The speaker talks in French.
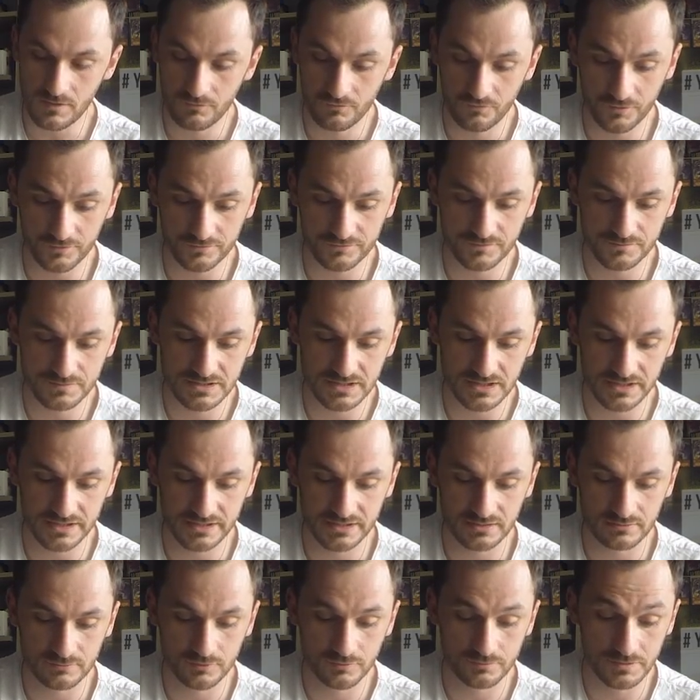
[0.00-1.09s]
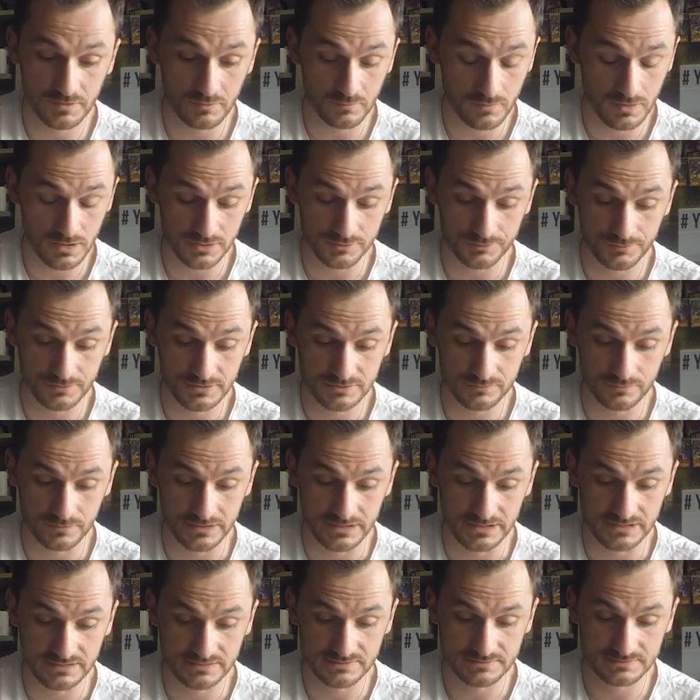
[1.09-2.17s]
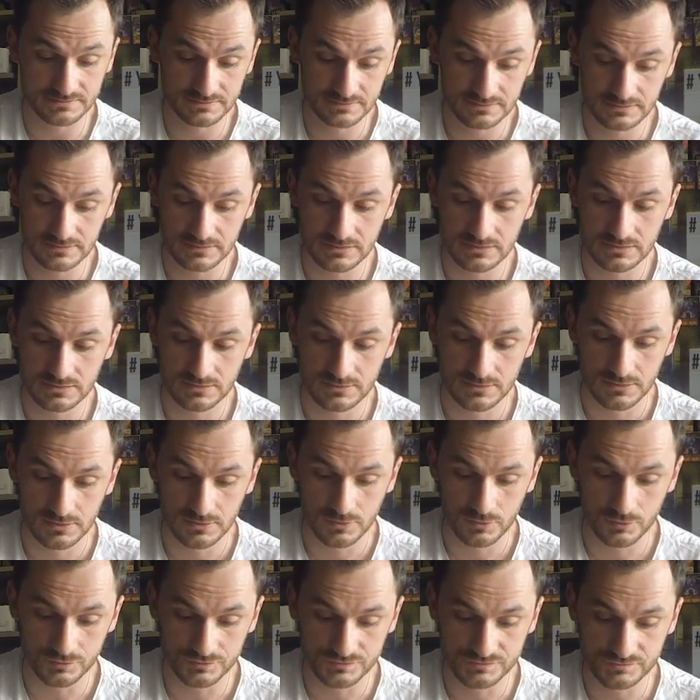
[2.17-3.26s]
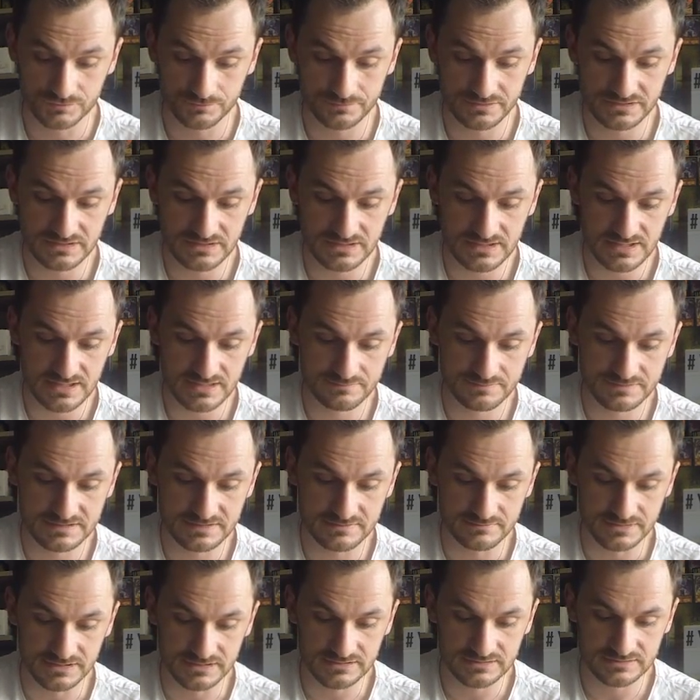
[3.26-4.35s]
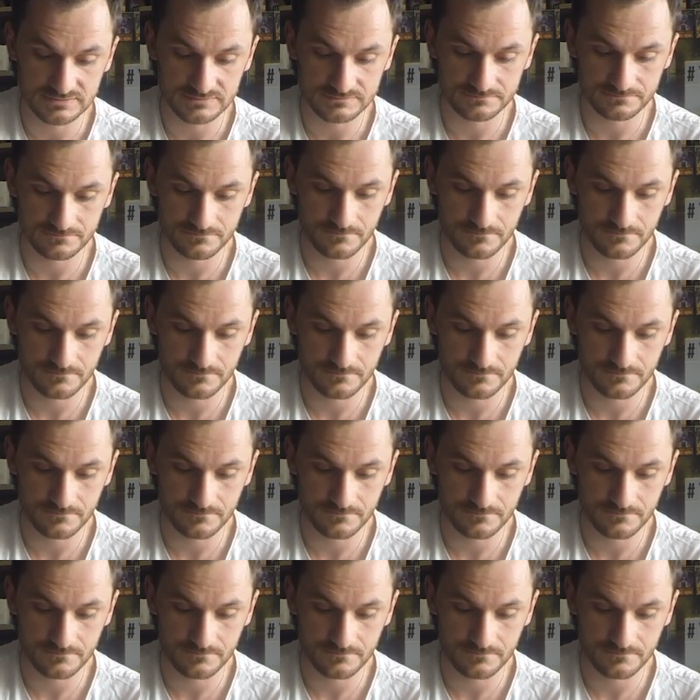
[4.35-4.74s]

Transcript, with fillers: Force de miroir, de miroir de la noyade. Le zombie épidémique.